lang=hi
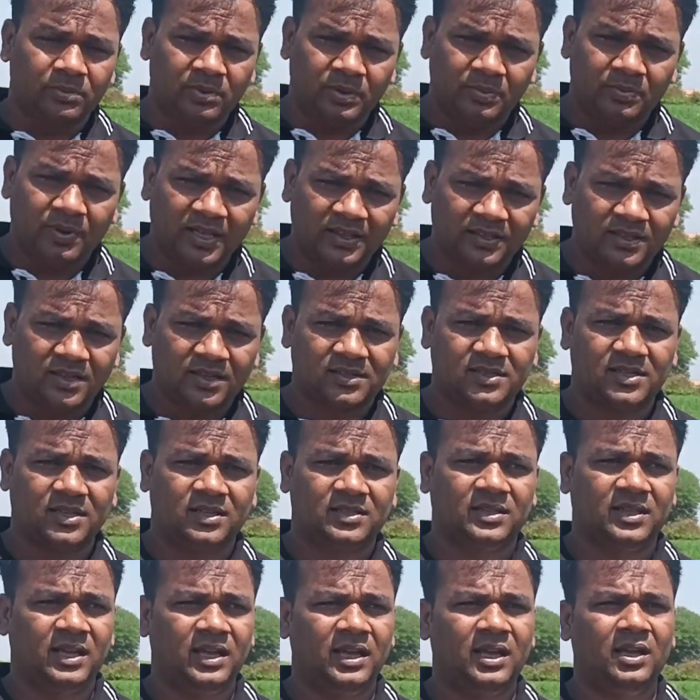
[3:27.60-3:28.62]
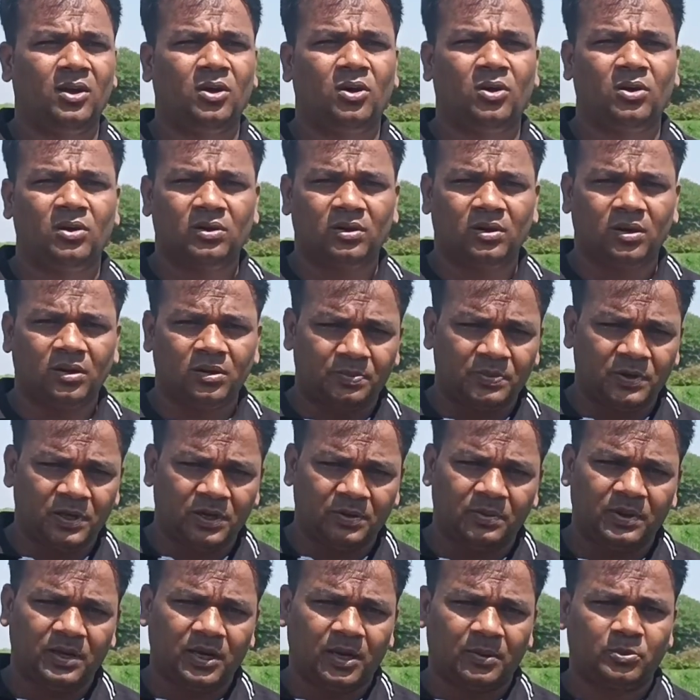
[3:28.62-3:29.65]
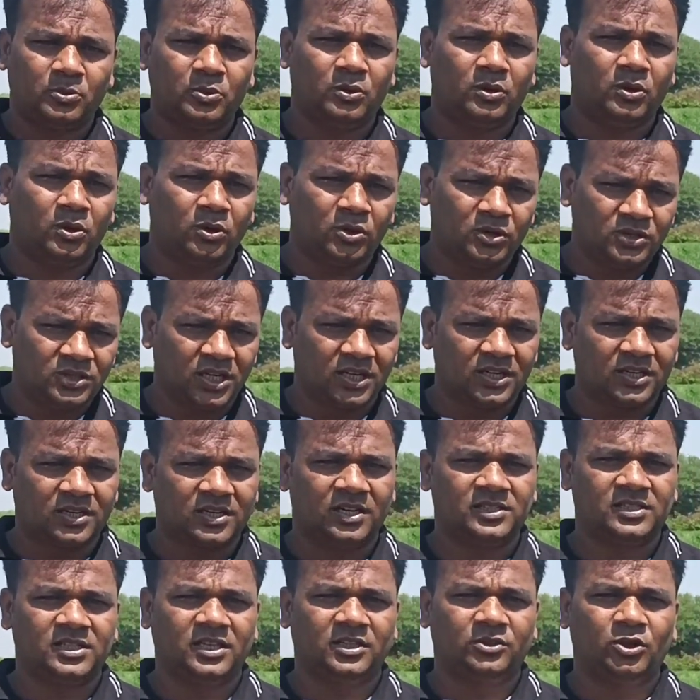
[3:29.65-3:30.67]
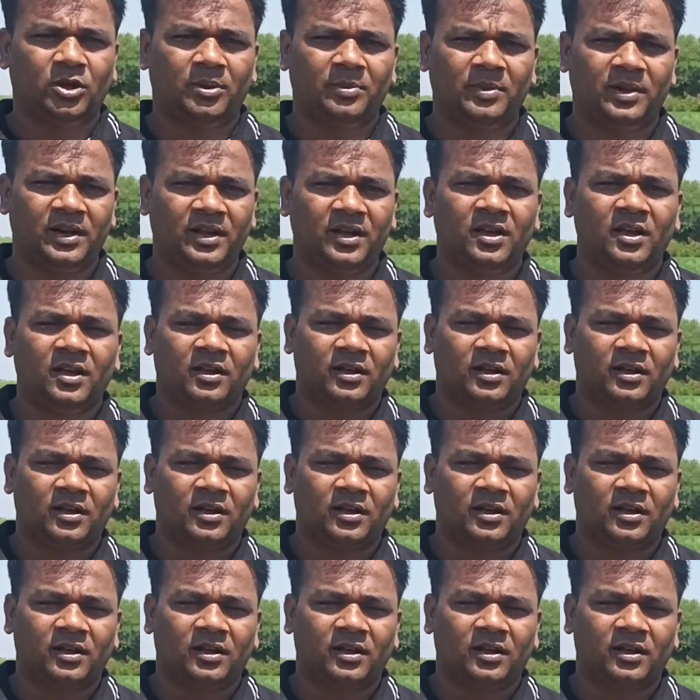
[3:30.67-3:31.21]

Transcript: भी बात कर सकते हैं और फिर भी आपको और जानकारी चाहिए तो हमारे